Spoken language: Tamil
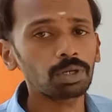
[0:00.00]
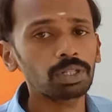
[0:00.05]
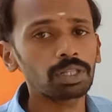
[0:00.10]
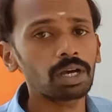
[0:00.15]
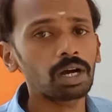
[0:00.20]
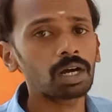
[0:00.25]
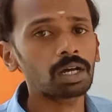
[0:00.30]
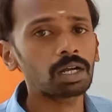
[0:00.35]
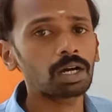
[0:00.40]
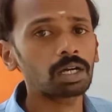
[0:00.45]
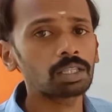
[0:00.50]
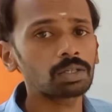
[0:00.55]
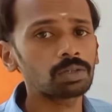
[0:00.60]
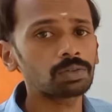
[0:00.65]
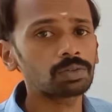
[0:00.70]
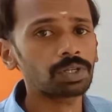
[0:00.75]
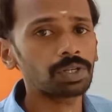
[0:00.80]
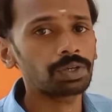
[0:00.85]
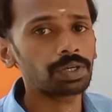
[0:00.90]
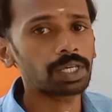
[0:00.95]
பொழுது யார்
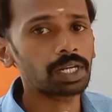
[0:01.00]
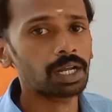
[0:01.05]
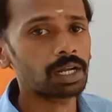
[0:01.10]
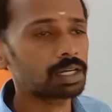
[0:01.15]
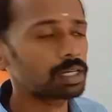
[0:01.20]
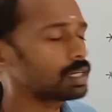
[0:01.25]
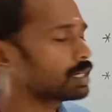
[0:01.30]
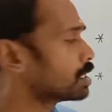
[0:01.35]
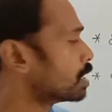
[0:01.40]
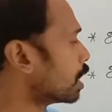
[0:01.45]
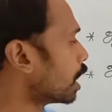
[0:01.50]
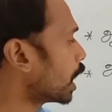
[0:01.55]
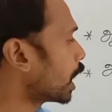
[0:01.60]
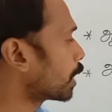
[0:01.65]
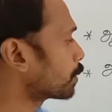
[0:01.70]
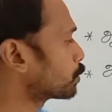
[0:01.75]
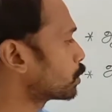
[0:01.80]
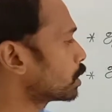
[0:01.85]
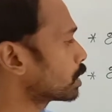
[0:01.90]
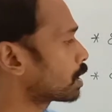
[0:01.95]
ஆதரவு தெரிவிக்கிறாங்க
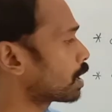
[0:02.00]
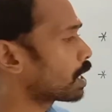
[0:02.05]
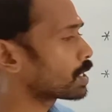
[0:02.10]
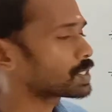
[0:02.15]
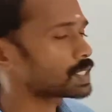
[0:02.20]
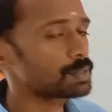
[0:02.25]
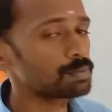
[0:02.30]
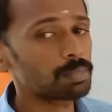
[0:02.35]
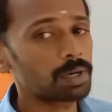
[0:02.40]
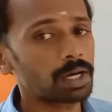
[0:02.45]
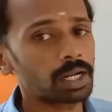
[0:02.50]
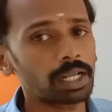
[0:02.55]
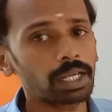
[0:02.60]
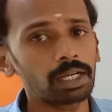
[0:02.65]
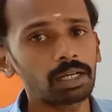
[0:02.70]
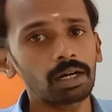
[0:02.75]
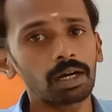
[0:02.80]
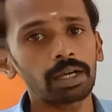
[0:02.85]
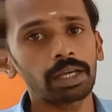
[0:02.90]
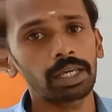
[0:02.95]
அப்துல் காசி காசி
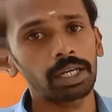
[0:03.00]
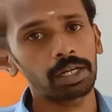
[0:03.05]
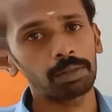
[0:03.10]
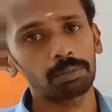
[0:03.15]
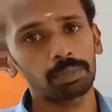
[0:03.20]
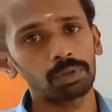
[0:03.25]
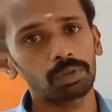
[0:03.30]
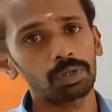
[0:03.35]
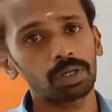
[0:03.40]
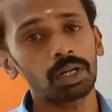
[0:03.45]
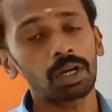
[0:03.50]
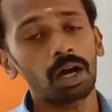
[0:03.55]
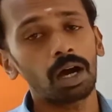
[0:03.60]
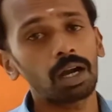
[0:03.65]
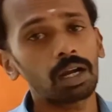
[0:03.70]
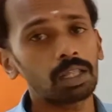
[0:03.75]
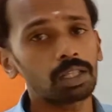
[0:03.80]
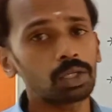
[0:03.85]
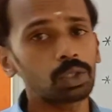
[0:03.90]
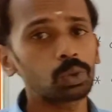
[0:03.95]
மறைக்காயர் என்பவர்
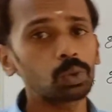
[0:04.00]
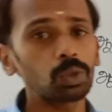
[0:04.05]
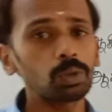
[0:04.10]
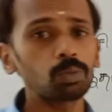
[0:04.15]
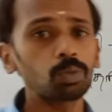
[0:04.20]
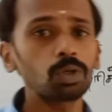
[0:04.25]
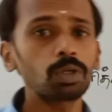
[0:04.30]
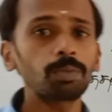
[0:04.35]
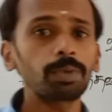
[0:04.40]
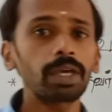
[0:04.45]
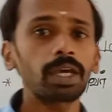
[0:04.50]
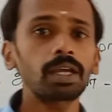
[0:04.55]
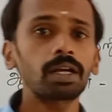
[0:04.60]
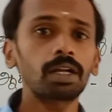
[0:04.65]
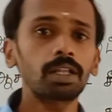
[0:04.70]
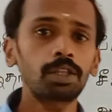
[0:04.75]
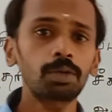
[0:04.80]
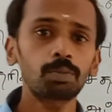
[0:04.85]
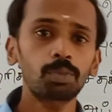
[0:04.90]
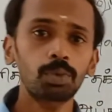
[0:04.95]
ஆனால் அந்த நூல் முழுமையாக
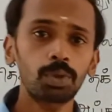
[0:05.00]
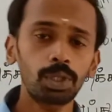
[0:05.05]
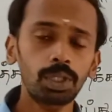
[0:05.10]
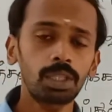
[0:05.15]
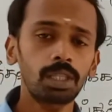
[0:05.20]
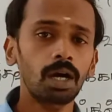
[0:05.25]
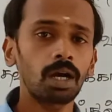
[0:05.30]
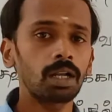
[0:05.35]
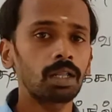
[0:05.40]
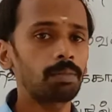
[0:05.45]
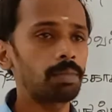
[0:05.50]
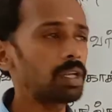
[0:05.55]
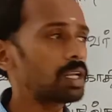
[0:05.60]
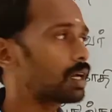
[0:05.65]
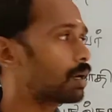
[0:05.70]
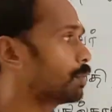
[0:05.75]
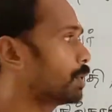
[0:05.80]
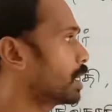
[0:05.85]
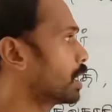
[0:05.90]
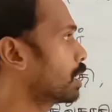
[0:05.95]
எழுதி முடித்தாலுமே
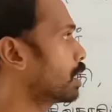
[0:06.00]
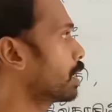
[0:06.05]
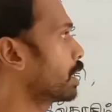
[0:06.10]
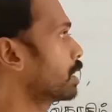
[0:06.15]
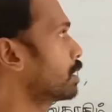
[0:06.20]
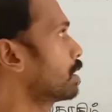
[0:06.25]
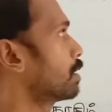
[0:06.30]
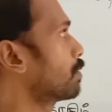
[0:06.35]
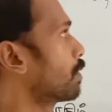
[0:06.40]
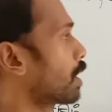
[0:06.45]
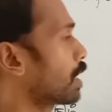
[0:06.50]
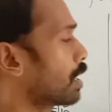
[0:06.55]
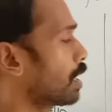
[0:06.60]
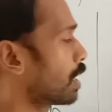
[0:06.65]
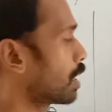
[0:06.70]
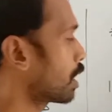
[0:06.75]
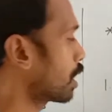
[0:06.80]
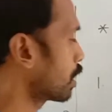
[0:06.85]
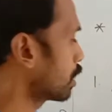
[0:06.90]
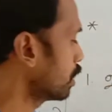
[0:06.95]
நபிகள் நாயகத்தின்
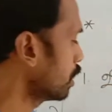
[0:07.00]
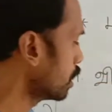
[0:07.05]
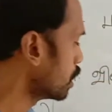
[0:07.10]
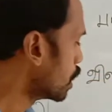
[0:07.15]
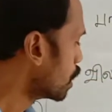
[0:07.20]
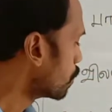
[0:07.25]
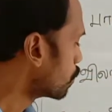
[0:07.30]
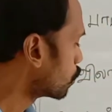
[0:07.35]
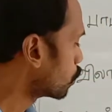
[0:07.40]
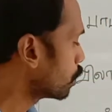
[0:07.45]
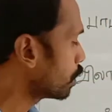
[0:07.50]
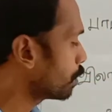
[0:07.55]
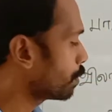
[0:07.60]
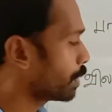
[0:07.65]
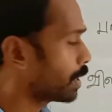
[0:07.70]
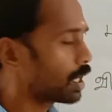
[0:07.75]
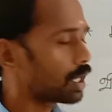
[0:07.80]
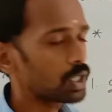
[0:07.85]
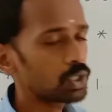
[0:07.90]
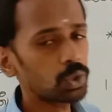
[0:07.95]
வரலாறானது
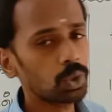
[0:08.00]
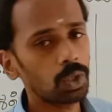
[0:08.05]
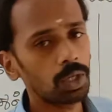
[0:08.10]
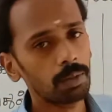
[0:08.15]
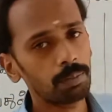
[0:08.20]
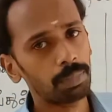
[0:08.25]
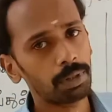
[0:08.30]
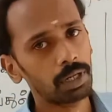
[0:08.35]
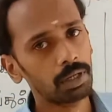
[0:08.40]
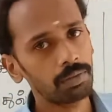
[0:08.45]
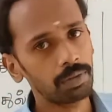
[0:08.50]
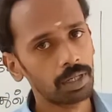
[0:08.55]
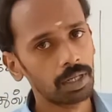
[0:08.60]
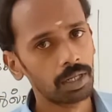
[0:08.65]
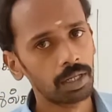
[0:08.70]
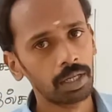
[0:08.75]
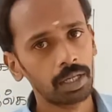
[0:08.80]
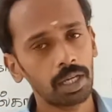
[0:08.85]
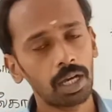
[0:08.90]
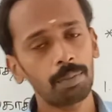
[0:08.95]
முழுமையாக
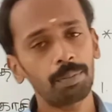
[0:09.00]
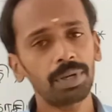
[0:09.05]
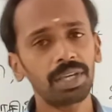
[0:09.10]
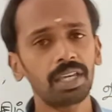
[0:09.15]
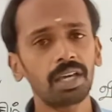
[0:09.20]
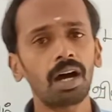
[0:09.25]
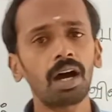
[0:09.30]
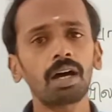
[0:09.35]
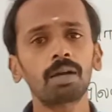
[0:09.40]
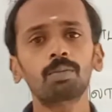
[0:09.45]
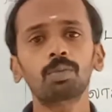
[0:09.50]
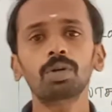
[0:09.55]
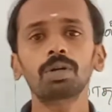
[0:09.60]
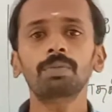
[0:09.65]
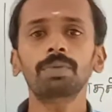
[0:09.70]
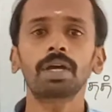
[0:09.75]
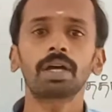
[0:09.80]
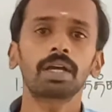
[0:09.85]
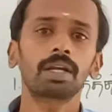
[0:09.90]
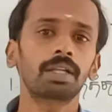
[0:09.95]
சொல்லப்படவில்லை அப்போ யார்
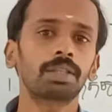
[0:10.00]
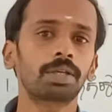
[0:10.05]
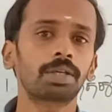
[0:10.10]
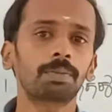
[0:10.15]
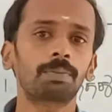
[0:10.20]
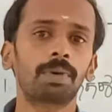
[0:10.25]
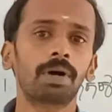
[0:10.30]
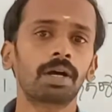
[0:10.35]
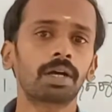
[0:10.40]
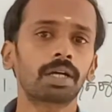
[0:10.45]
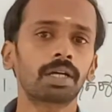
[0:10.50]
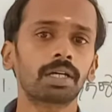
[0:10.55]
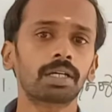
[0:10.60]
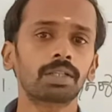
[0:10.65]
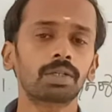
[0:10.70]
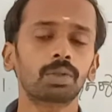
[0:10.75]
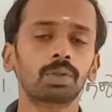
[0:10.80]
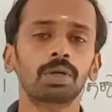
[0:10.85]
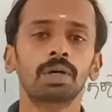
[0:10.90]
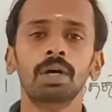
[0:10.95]
முழுமையாக எழுதியிருப்பாங்க
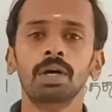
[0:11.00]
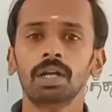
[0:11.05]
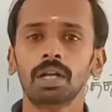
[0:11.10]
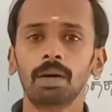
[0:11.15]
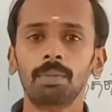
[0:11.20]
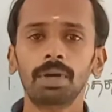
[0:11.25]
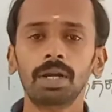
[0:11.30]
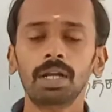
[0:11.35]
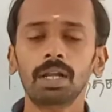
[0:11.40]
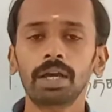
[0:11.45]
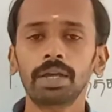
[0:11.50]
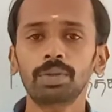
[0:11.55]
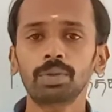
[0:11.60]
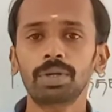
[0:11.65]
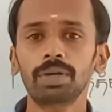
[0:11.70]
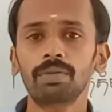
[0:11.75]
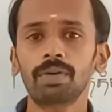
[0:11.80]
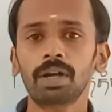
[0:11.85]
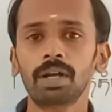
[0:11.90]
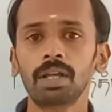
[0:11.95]
அந்த நபிகள்
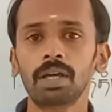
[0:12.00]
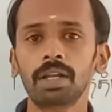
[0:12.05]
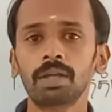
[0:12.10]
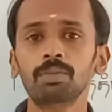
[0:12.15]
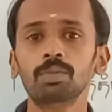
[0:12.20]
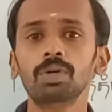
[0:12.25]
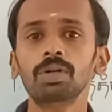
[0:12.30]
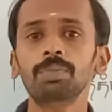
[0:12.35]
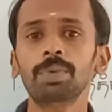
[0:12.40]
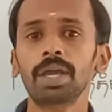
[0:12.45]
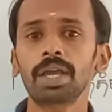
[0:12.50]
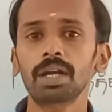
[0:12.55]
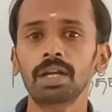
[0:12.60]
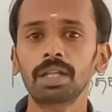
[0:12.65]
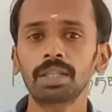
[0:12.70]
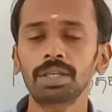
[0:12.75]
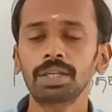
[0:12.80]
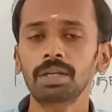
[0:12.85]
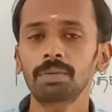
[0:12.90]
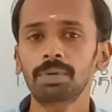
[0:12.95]
நாயகத்துடைய வரலாறை முழுமையாக
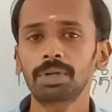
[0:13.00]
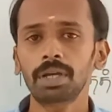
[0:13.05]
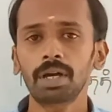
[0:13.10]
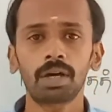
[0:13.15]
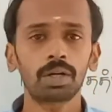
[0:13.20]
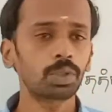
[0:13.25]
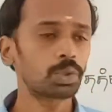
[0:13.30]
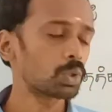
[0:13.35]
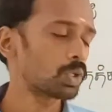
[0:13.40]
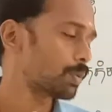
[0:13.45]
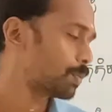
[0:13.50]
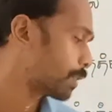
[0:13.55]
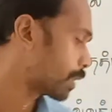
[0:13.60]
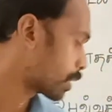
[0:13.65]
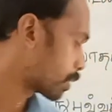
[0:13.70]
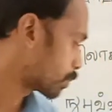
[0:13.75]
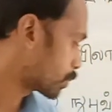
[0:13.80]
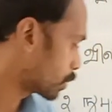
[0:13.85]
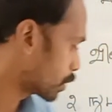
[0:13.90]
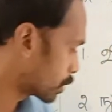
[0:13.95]
நபர் யாருன்னு சொல்லி
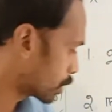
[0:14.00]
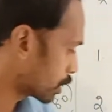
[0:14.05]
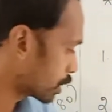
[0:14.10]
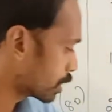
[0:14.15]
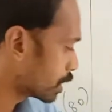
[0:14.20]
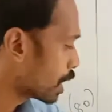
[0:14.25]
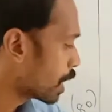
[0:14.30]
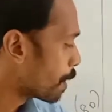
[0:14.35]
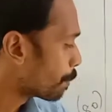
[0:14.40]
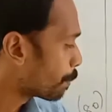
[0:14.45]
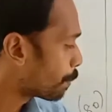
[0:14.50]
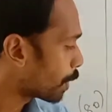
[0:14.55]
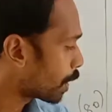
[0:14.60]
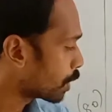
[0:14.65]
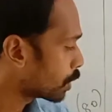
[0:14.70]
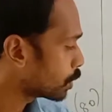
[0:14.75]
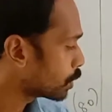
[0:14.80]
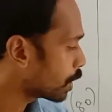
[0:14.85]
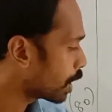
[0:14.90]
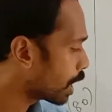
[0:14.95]
பார்க்கும் பொழுது
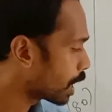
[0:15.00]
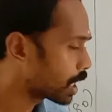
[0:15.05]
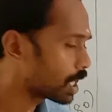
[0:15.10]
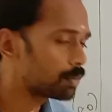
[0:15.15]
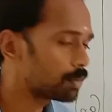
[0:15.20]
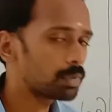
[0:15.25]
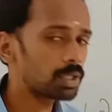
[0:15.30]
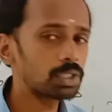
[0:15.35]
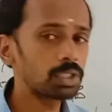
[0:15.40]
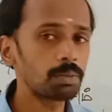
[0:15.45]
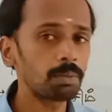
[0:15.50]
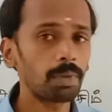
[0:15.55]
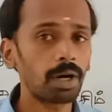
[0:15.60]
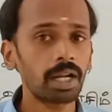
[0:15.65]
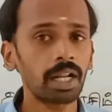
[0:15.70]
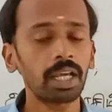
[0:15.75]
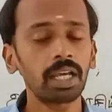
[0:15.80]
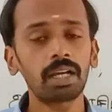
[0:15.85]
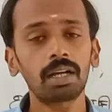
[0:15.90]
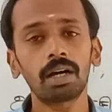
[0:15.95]
பனு அகமது
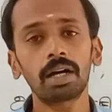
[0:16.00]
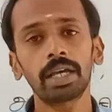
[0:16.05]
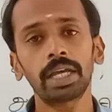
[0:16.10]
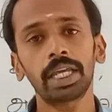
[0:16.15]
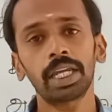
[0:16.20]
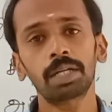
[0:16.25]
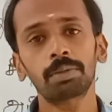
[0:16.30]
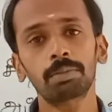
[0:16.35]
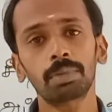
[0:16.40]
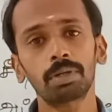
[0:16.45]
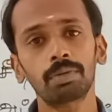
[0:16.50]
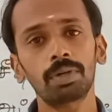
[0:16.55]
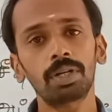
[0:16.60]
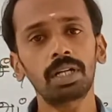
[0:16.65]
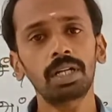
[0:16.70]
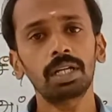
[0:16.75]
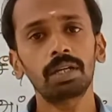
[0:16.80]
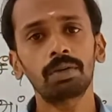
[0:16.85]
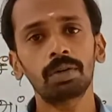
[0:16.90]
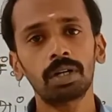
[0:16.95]
மறைக்காயர்
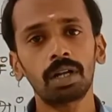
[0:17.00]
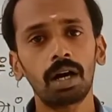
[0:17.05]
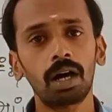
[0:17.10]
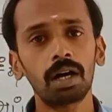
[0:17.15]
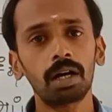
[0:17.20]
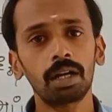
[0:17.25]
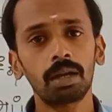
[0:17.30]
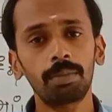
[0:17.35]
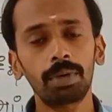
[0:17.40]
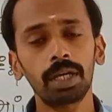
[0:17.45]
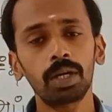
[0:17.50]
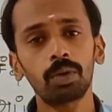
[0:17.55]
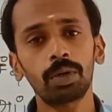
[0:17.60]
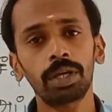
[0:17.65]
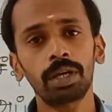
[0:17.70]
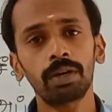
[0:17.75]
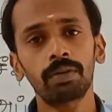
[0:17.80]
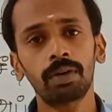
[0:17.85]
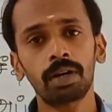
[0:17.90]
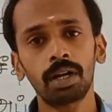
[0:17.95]
என்பவர் இவர்
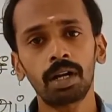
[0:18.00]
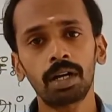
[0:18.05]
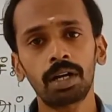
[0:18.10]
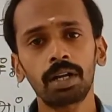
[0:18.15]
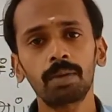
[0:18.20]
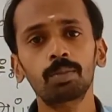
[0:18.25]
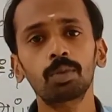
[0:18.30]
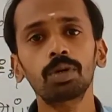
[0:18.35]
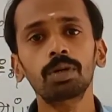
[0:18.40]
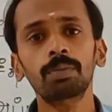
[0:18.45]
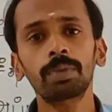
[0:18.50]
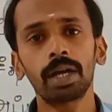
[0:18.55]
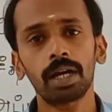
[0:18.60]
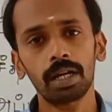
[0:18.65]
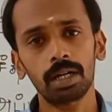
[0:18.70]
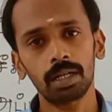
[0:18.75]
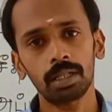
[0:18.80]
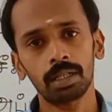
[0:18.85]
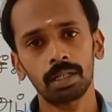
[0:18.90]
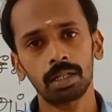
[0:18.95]
நபிகளுடைய வரலாற்றை
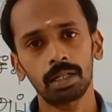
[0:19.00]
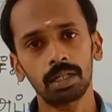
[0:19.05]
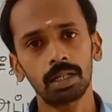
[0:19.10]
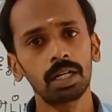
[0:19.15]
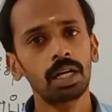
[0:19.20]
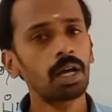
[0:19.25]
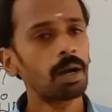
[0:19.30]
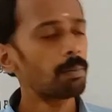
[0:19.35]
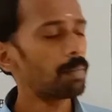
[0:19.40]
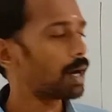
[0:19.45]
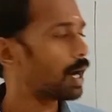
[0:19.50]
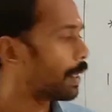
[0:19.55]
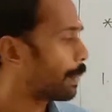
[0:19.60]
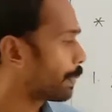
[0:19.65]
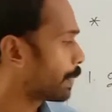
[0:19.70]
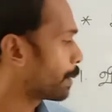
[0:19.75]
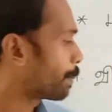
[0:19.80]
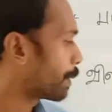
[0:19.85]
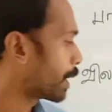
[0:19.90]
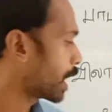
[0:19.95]
முழுமையாக எழுதுகிறார் இப்போ
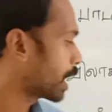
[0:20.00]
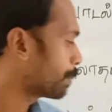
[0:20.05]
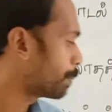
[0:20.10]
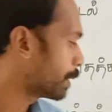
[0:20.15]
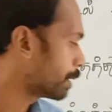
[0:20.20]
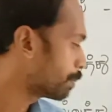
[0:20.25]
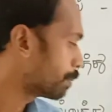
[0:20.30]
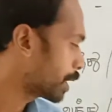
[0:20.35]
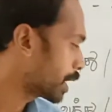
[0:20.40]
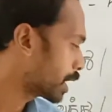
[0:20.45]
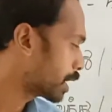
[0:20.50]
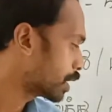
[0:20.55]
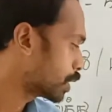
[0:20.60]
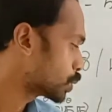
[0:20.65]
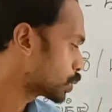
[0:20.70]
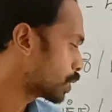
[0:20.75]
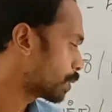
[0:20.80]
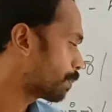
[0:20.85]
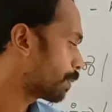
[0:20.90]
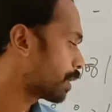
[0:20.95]
அந்த படைப்பின் பெயர்
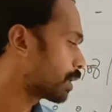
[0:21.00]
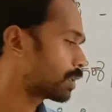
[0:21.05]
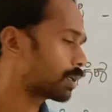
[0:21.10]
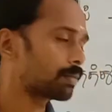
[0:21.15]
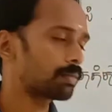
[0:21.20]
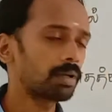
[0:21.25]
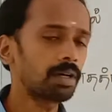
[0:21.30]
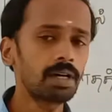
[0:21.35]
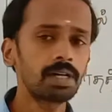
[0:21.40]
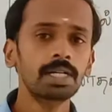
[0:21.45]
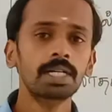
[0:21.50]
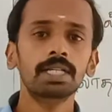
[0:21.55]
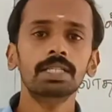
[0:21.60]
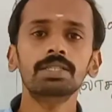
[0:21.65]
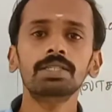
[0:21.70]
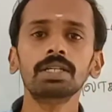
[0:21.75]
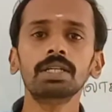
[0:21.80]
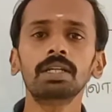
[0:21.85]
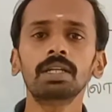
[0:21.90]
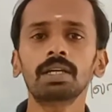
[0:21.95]
என்னன்னு சொல்லி பார்த்தோம்னா
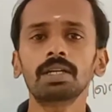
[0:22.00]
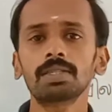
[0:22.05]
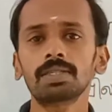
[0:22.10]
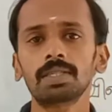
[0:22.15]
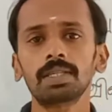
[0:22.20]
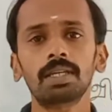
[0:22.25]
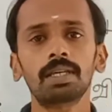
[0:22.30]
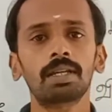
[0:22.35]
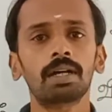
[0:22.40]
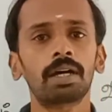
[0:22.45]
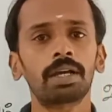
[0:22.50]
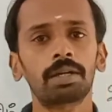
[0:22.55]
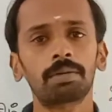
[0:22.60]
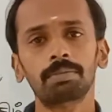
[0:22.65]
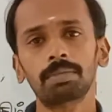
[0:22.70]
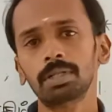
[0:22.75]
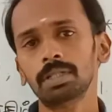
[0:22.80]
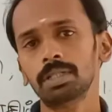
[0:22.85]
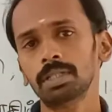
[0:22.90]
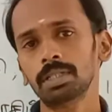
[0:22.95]
சின்ன சீரா
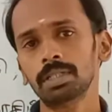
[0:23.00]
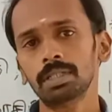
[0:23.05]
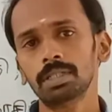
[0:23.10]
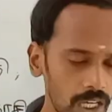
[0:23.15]
என்பது